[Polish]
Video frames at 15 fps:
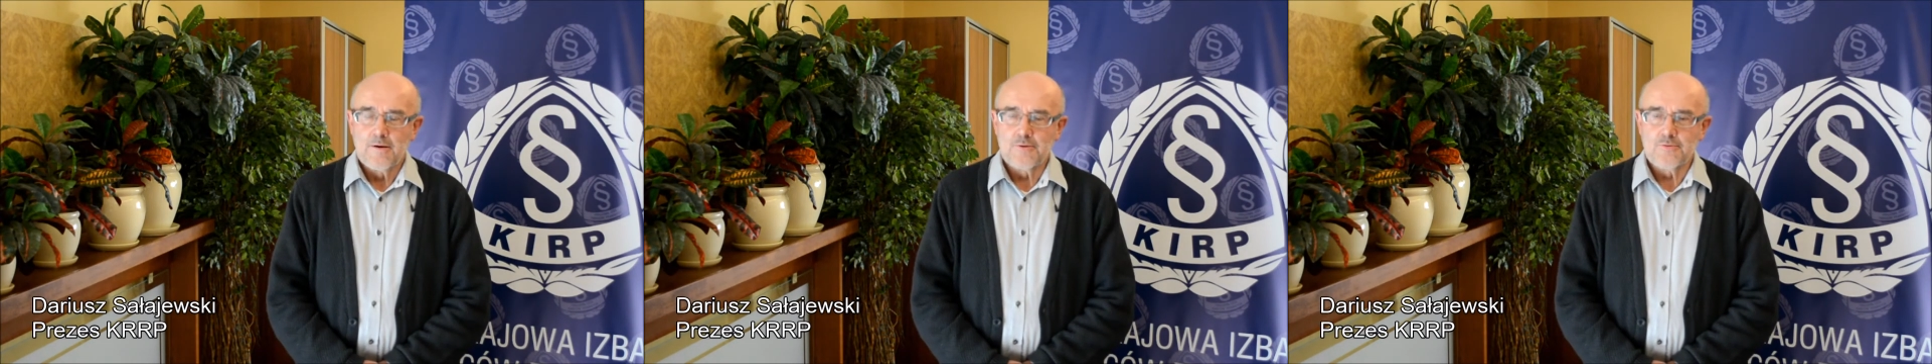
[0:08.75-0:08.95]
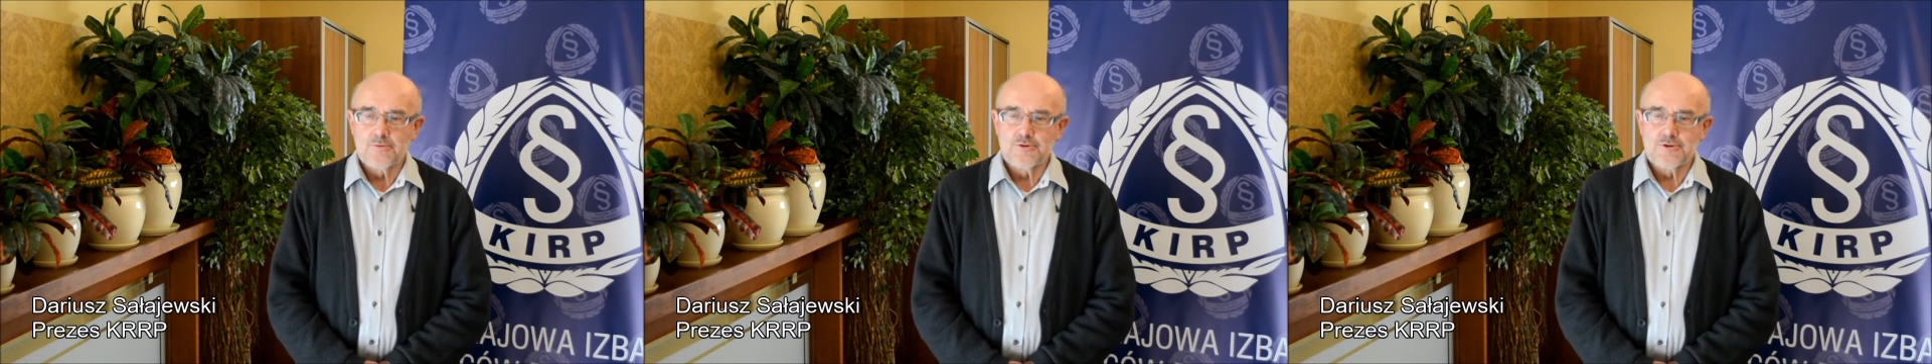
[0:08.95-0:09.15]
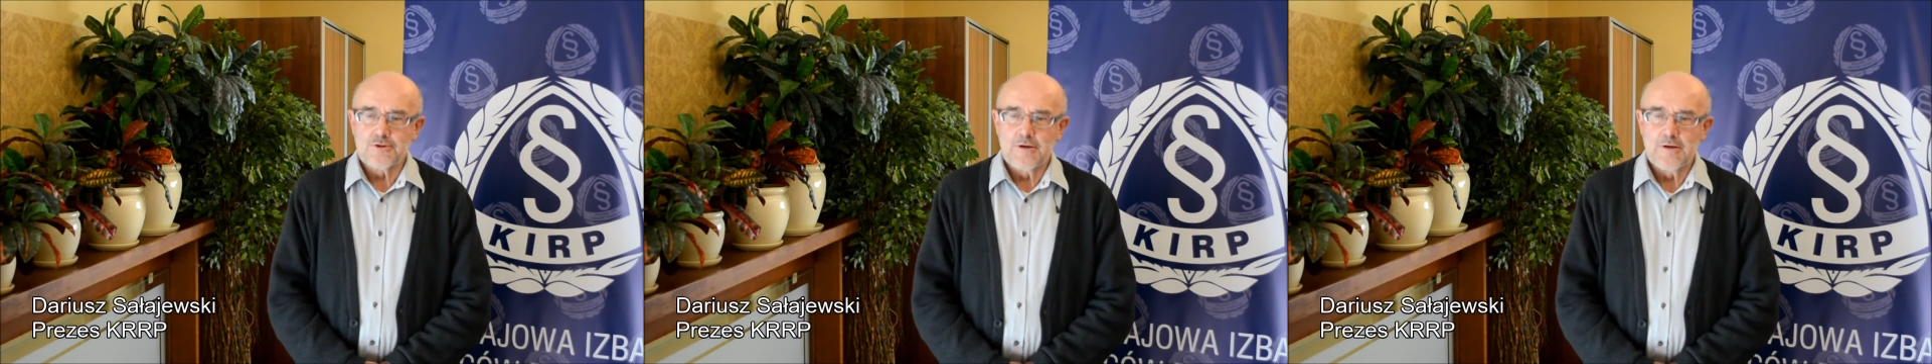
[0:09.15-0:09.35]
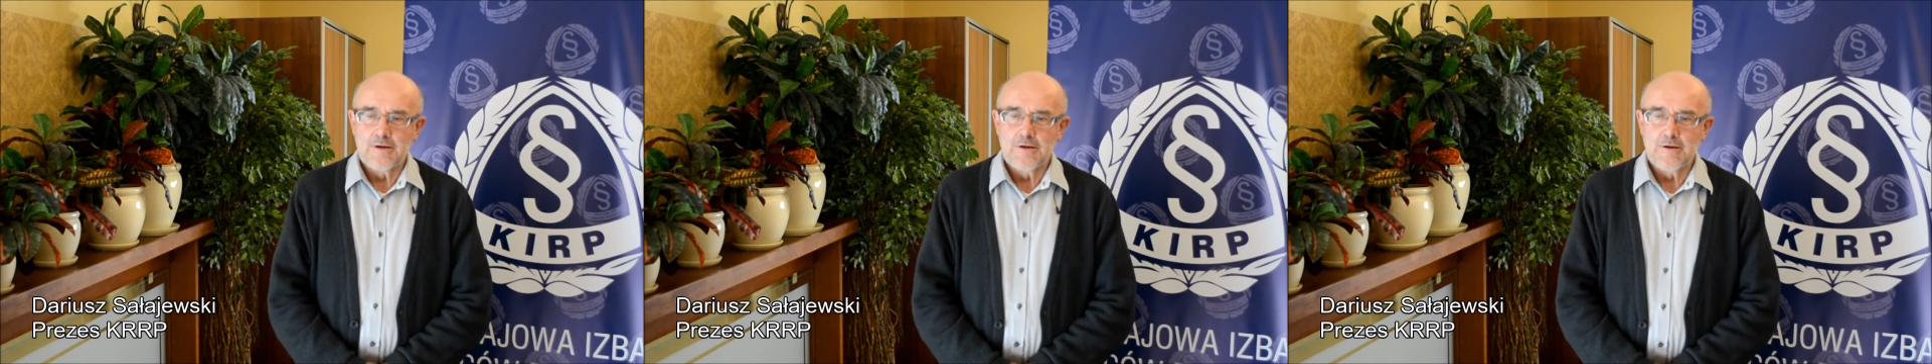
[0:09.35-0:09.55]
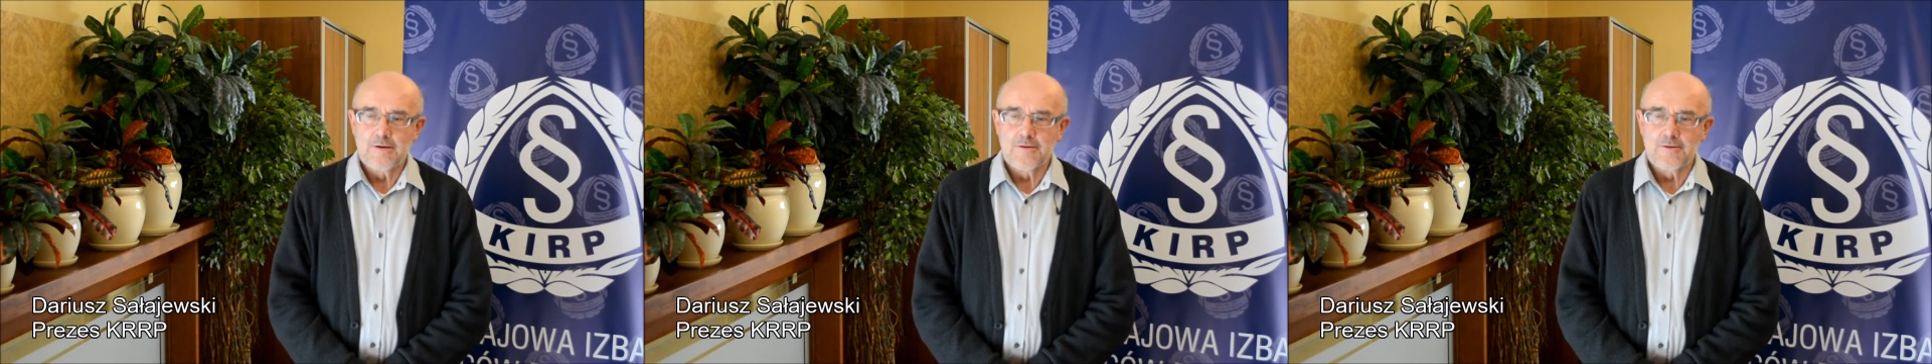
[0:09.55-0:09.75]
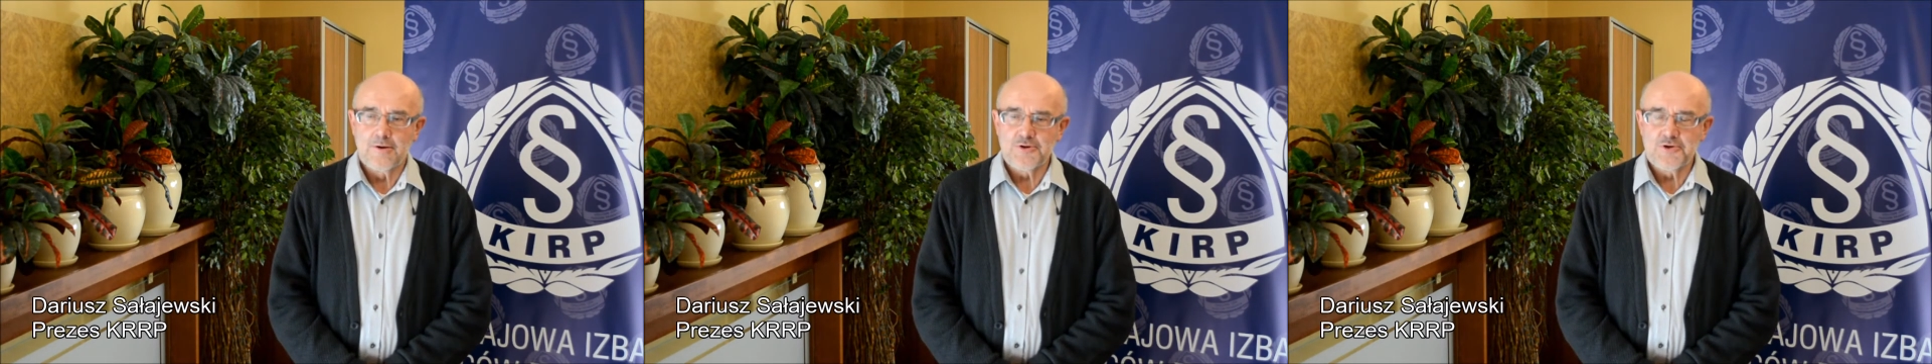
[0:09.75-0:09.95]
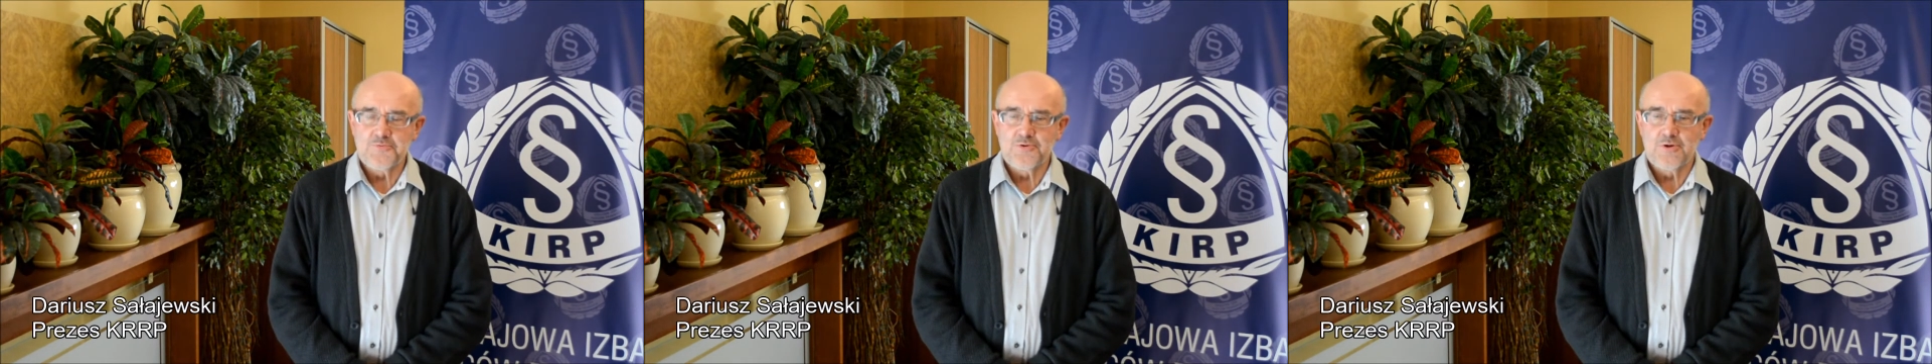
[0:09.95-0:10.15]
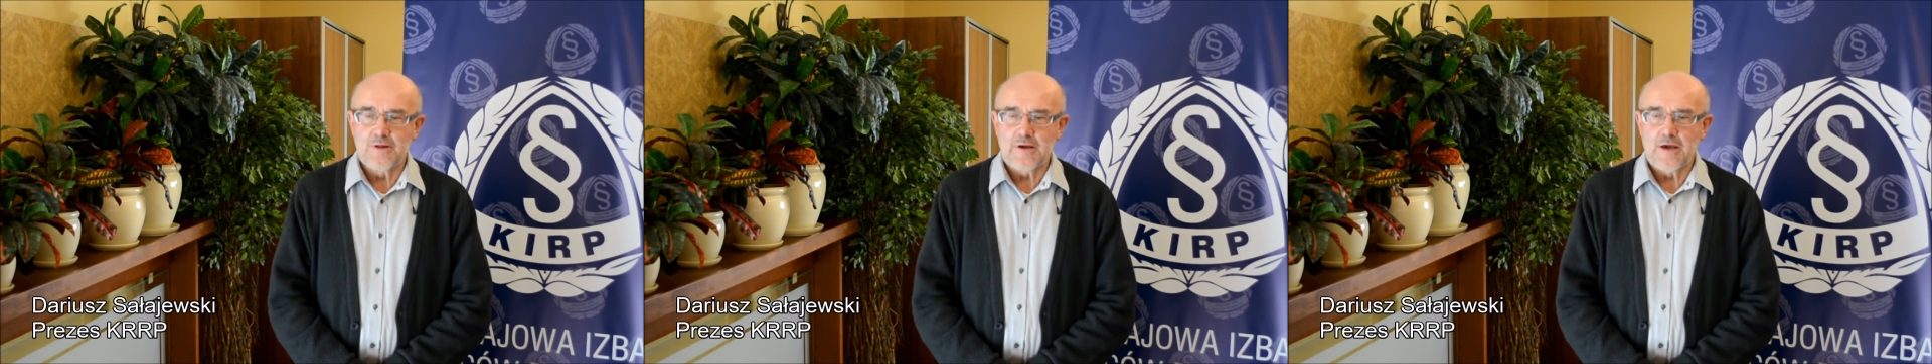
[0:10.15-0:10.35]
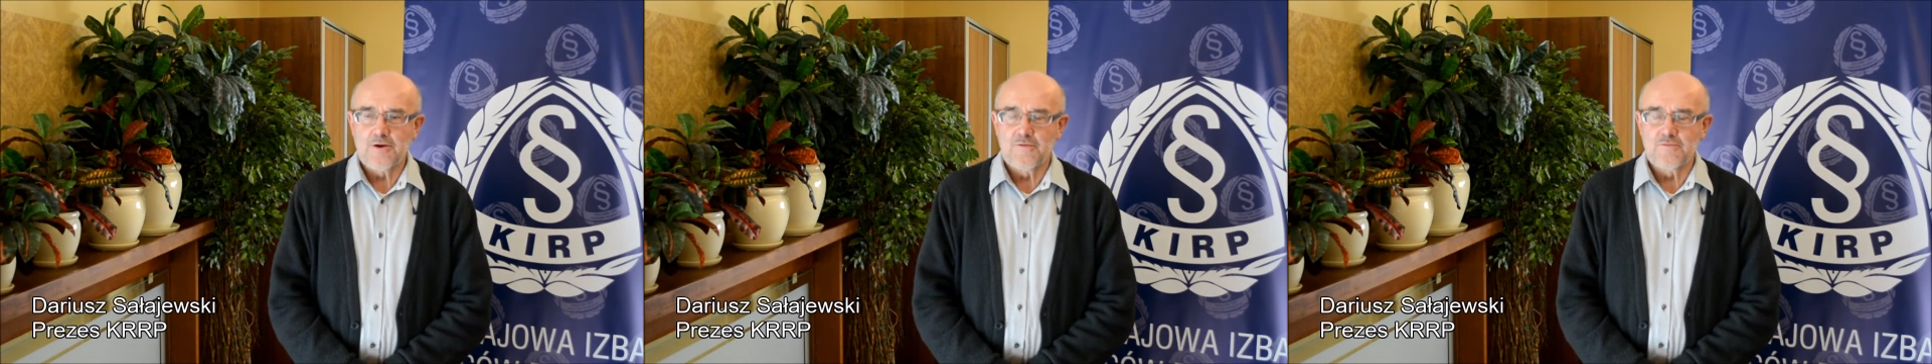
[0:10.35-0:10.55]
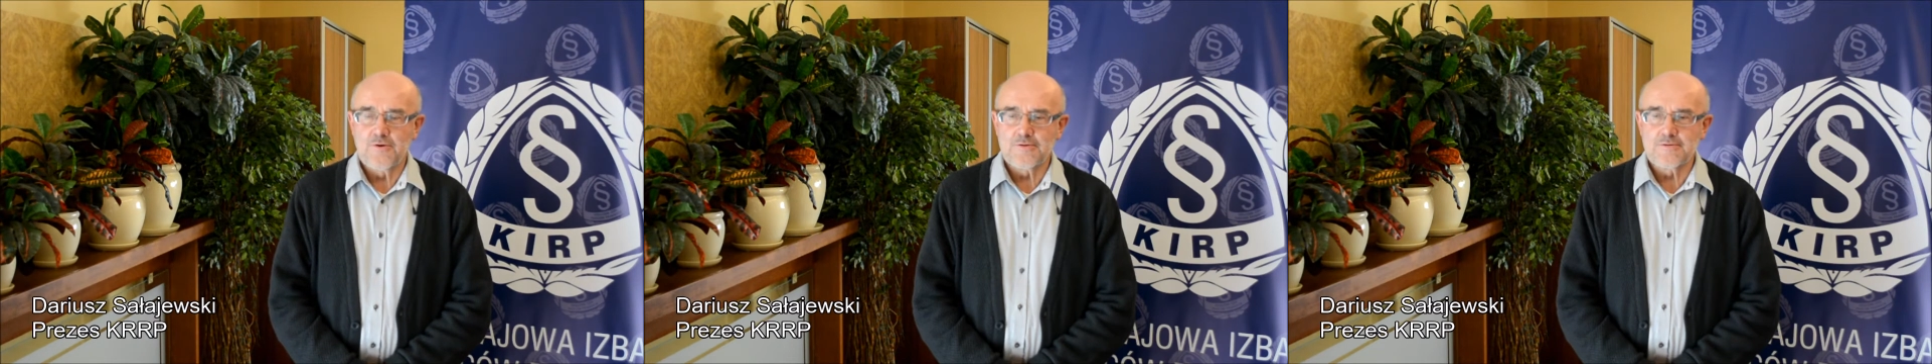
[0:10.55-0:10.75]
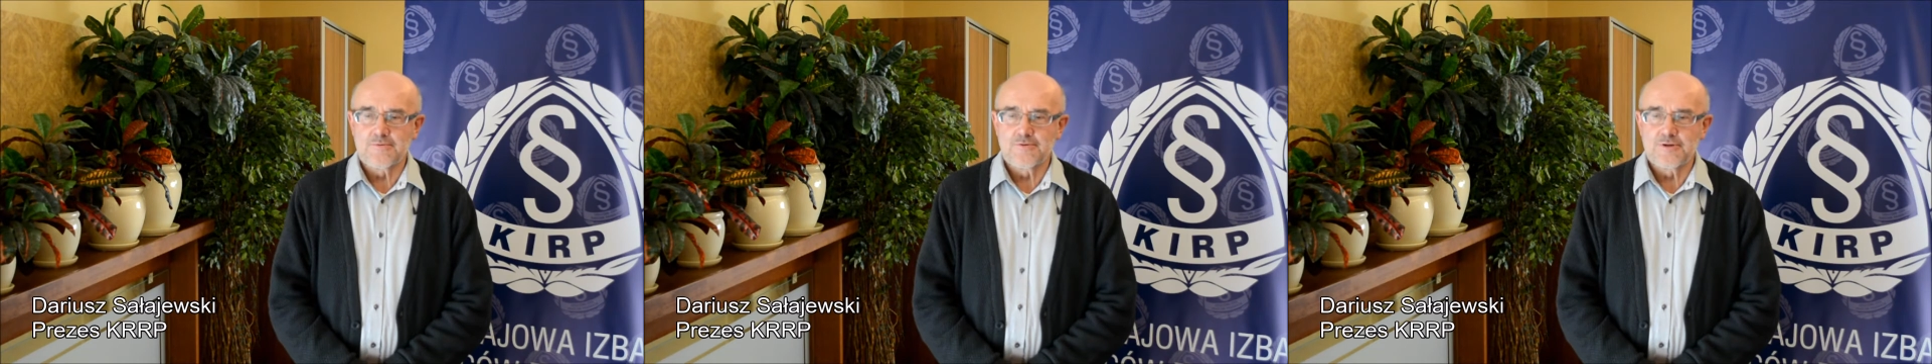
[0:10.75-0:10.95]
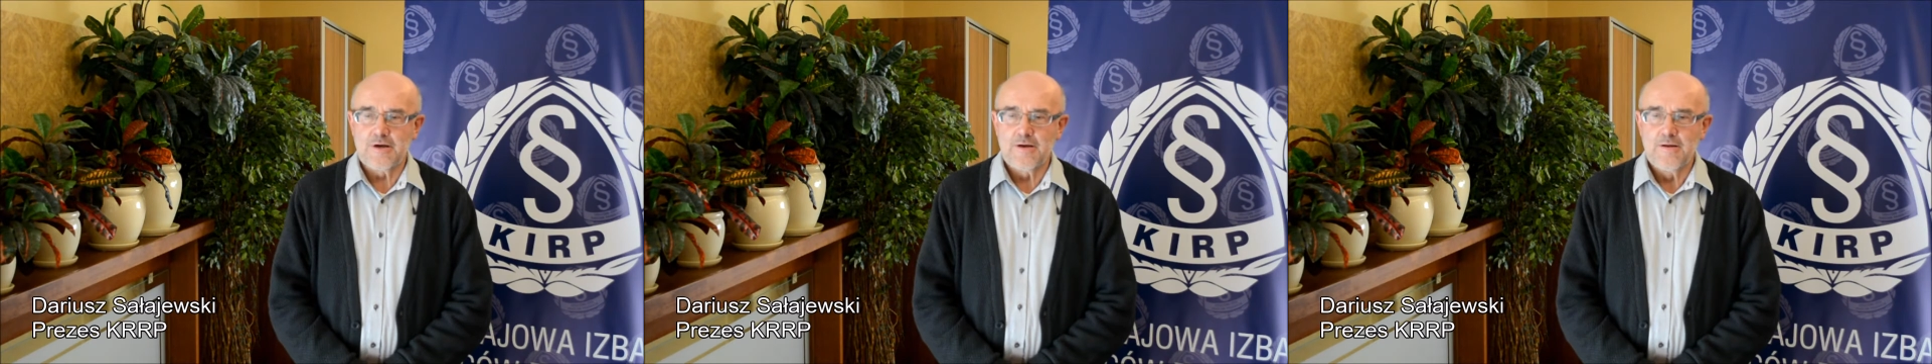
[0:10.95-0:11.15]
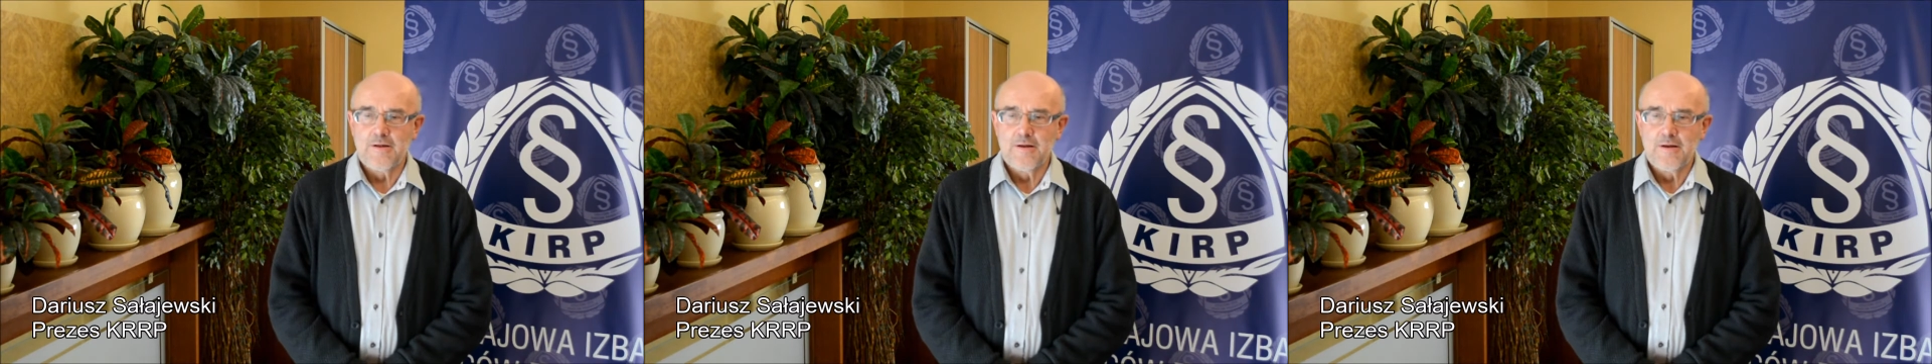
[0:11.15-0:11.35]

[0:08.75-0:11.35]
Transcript: Otóż doszliśmy do takiego wniosku, że